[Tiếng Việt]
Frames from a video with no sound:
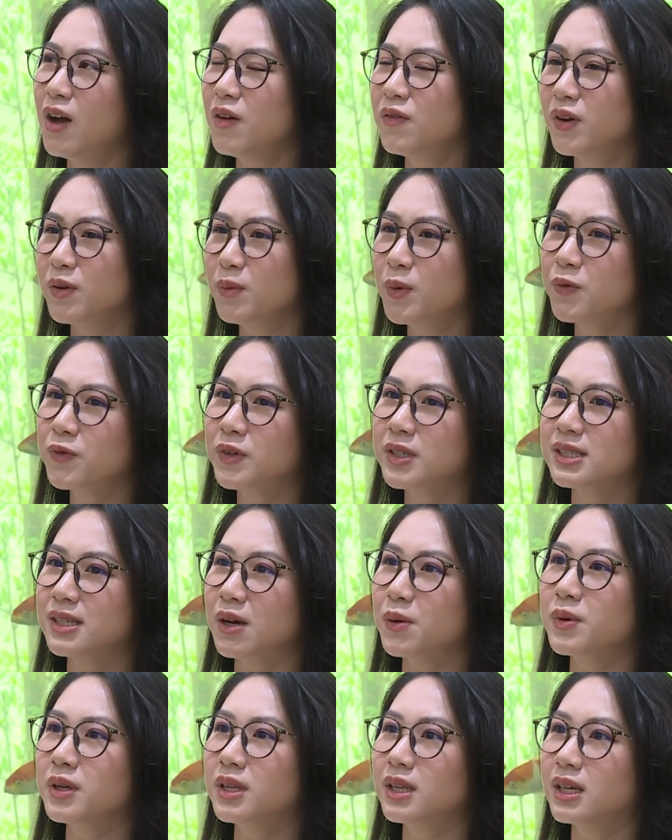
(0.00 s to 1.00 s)
Với một vườn
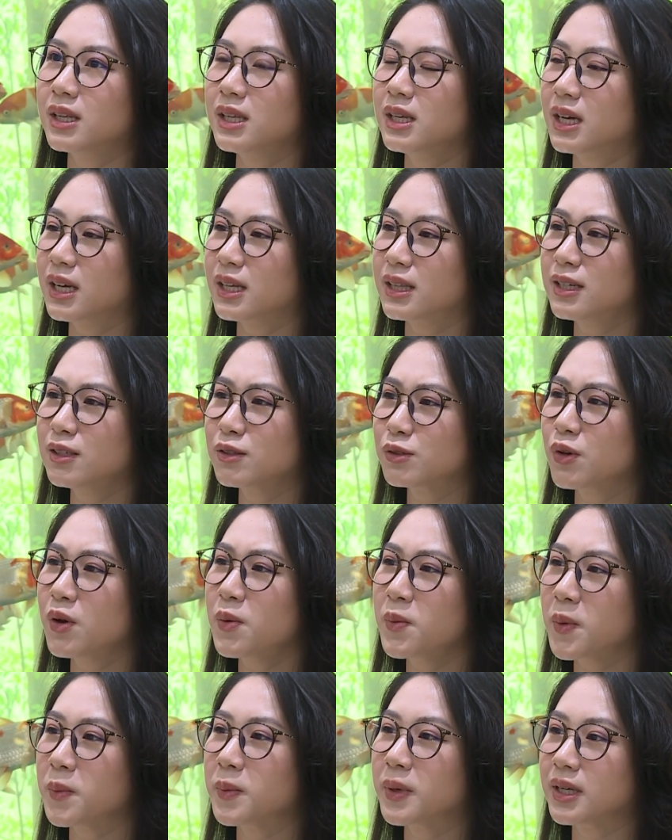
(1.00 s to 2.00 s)
rau như thế thì cái tần
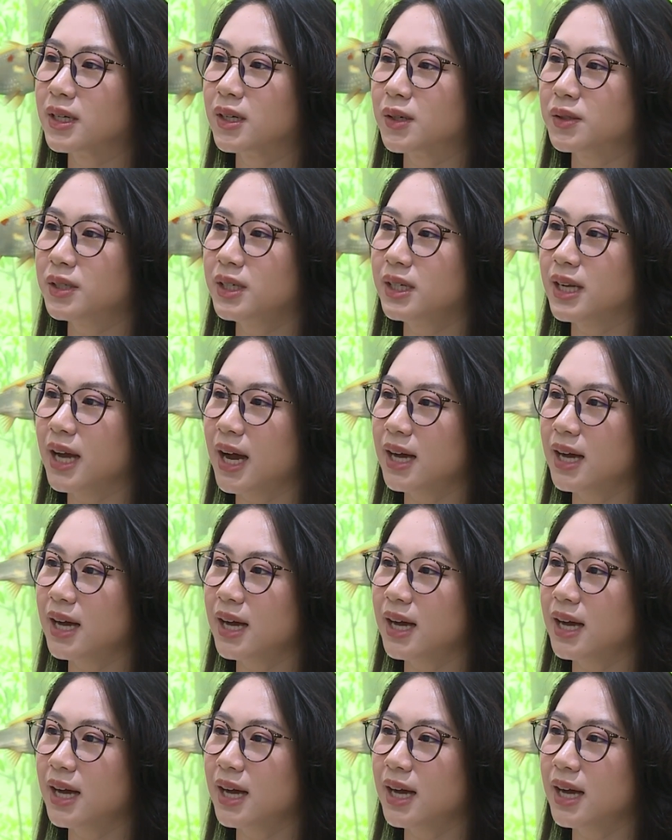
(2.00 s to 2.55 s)
suất mà mình có thể